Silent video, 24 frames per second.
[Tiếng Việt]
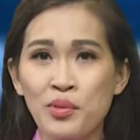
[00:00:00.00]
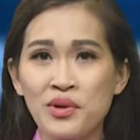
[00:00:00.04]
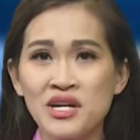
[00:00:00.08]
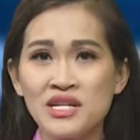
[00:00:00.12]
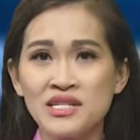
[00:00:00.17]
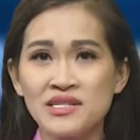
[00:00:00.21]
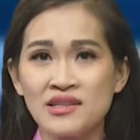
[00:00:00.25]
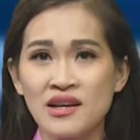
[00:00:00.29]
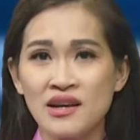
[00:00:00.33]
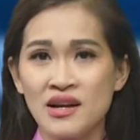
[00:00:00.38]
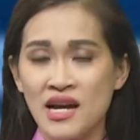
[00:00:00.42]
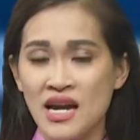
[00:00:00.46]
cơ
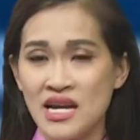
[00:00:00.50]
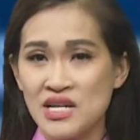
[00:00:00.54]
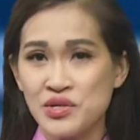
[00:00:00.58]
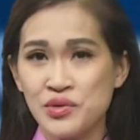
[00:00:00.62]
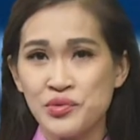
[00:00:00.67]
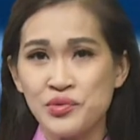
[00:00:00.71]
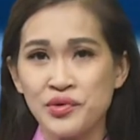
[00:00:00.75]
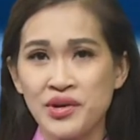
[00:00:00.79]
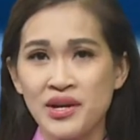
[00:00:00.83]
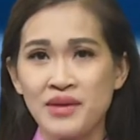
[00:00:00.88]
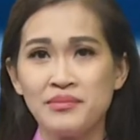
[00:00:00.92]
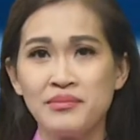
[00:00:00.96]
sở
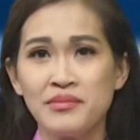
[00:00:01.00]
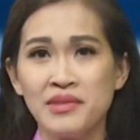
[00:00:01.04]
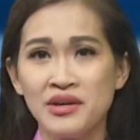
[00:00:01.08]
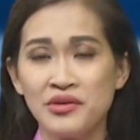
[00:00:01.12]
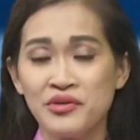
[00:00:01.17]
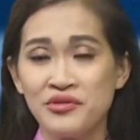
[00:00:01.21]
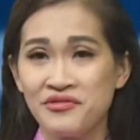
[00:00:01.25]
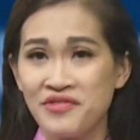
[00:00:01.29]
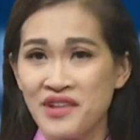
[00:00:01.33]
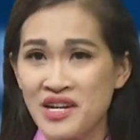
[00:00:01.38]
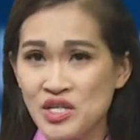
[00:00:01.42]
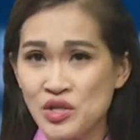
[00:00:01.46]
Extreme
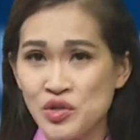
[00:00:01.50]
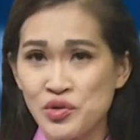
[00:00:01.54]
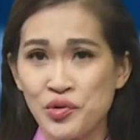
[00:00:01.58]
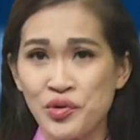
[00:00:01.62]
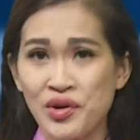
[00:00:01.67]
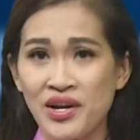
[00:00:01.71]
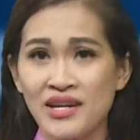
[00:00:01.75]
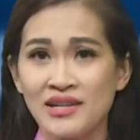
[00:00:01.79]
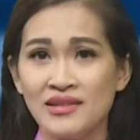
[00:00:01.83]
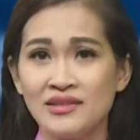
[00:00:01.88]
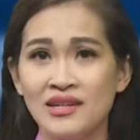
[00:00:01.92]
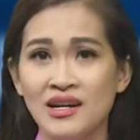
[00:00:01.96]

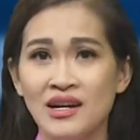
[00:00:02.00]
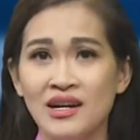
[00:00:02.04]
Manufacturing